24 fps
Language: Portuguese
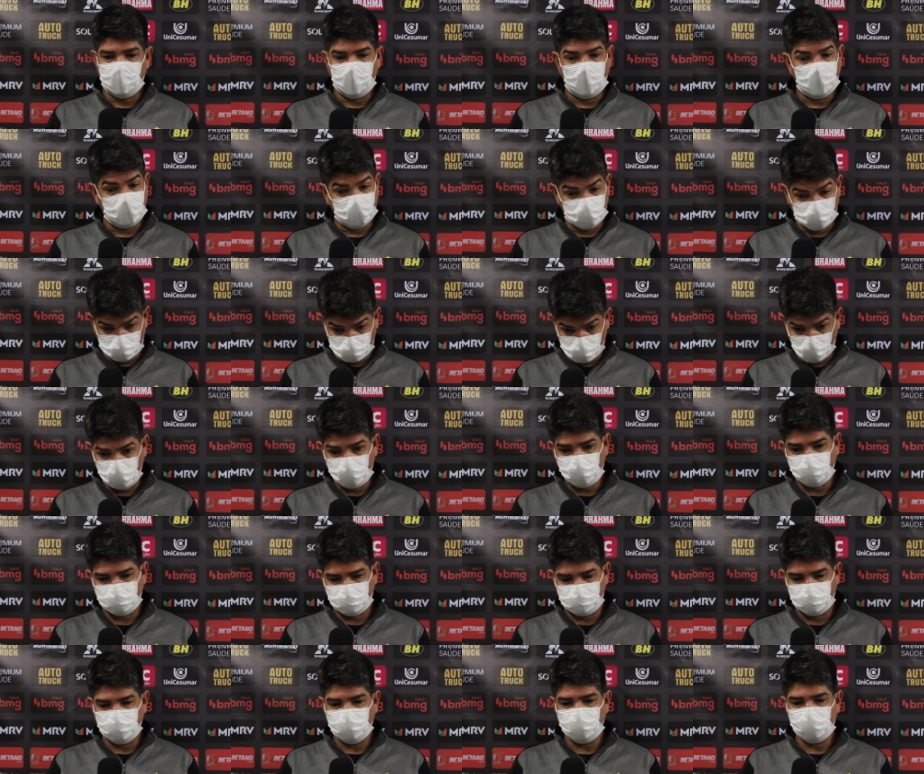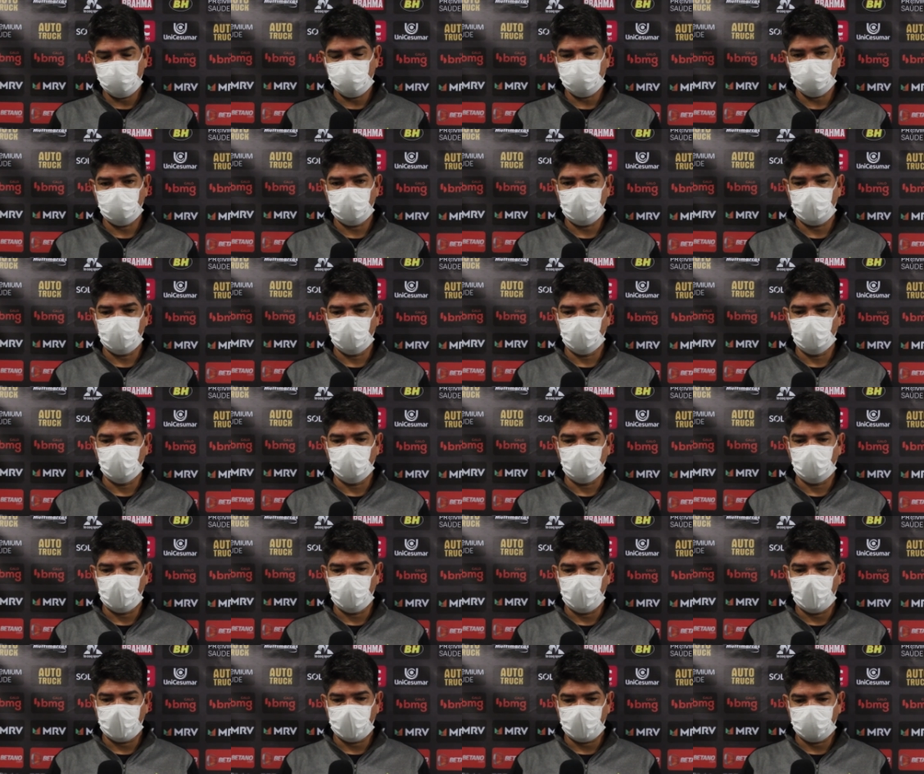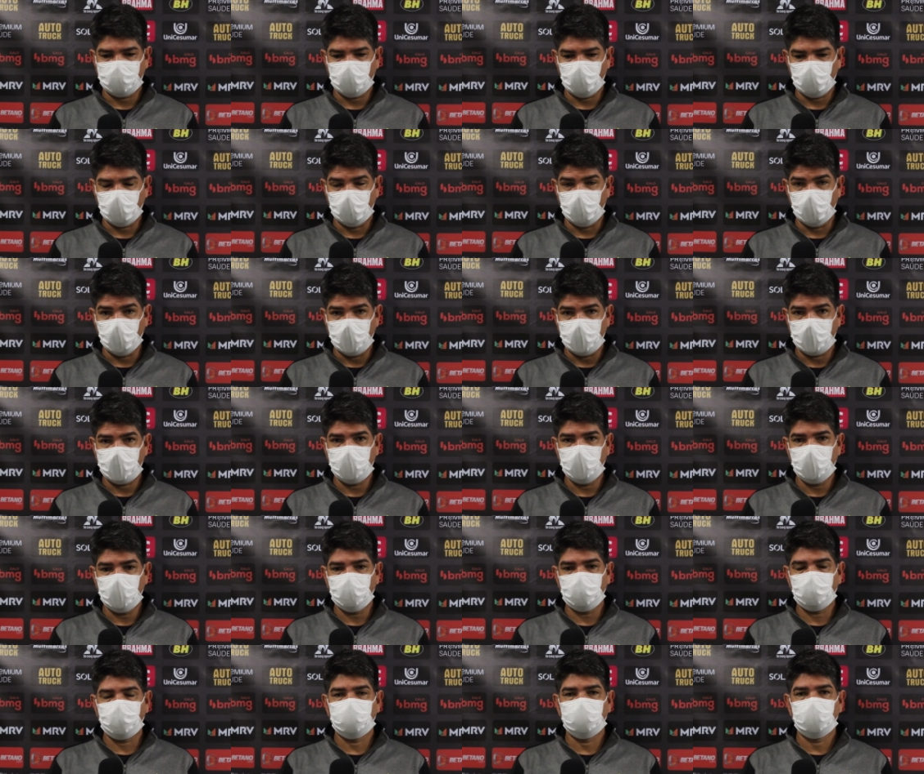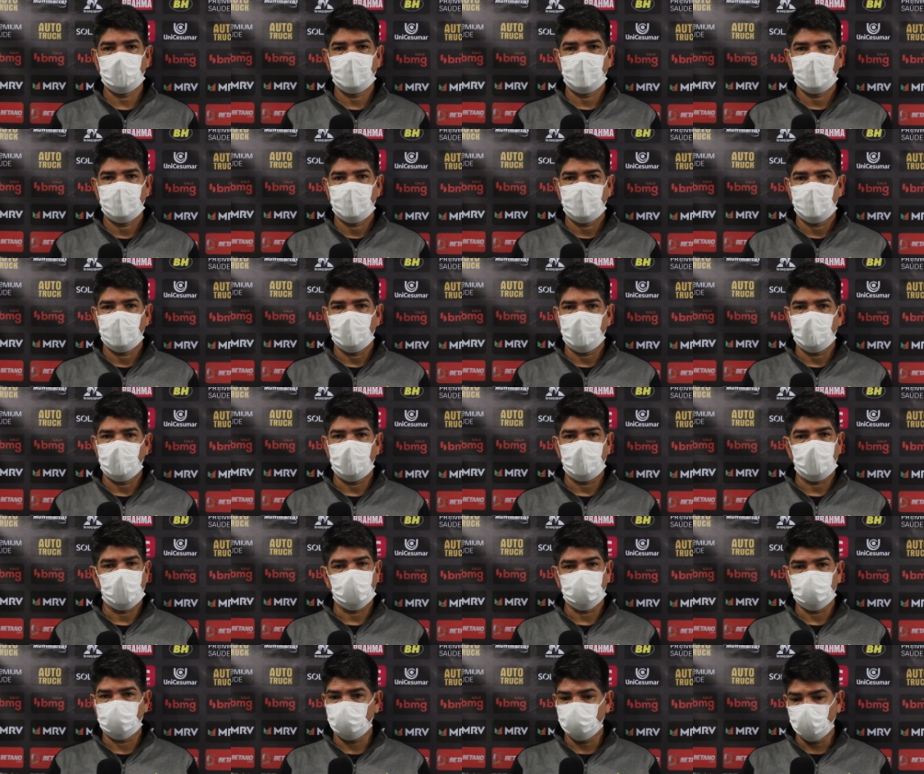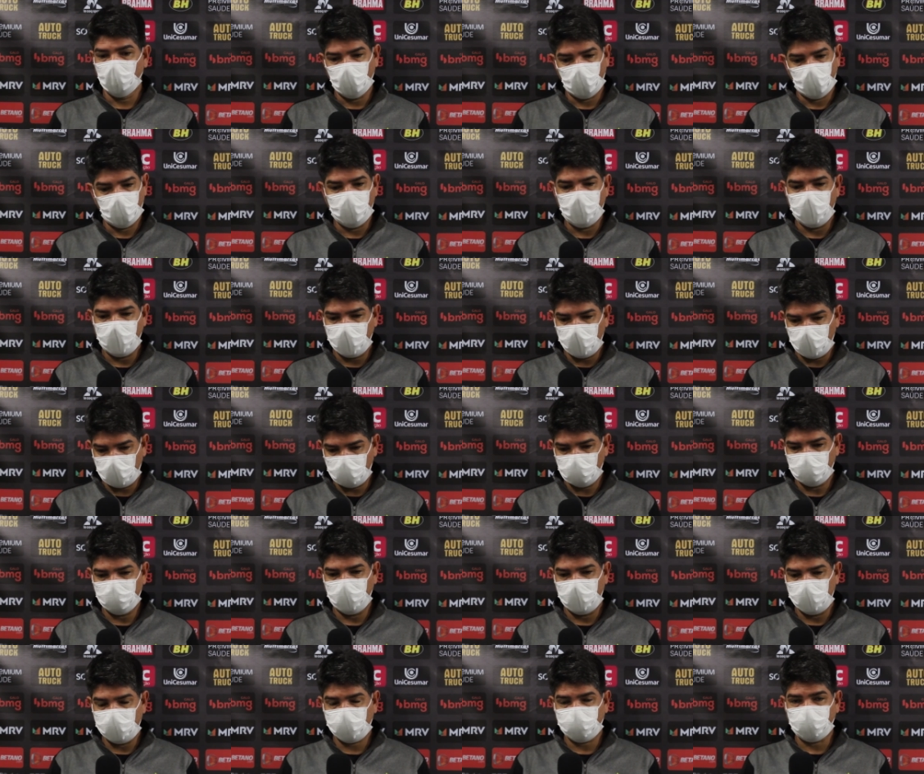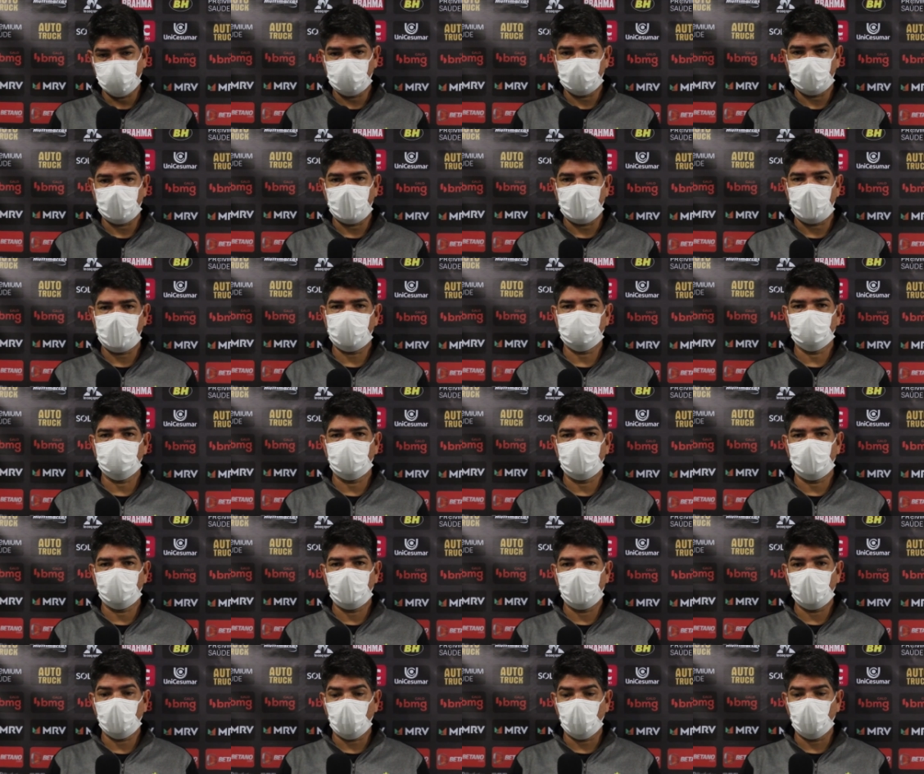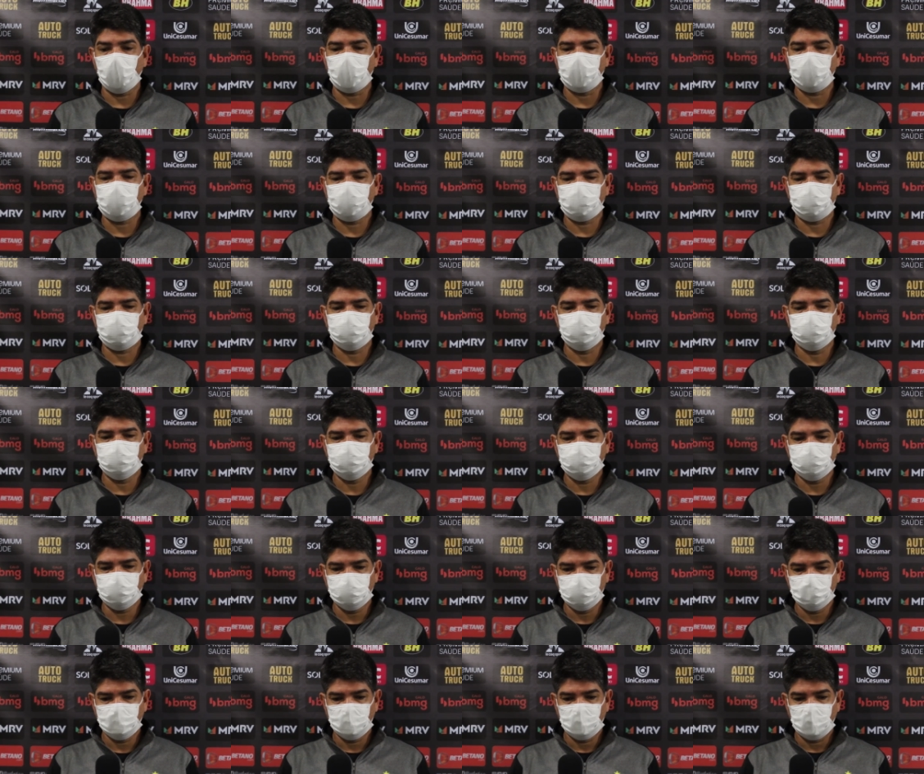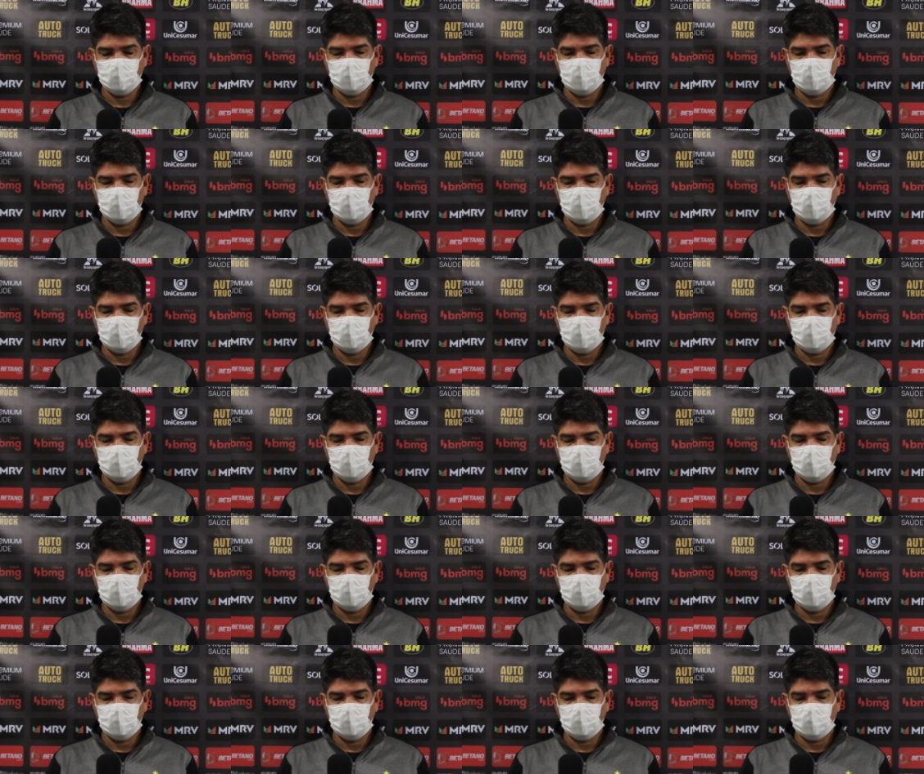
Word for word: É um jogo difícil, né? O América tem uma boa equipe, é um jogo bem, bem disputado, né, bem competitivo.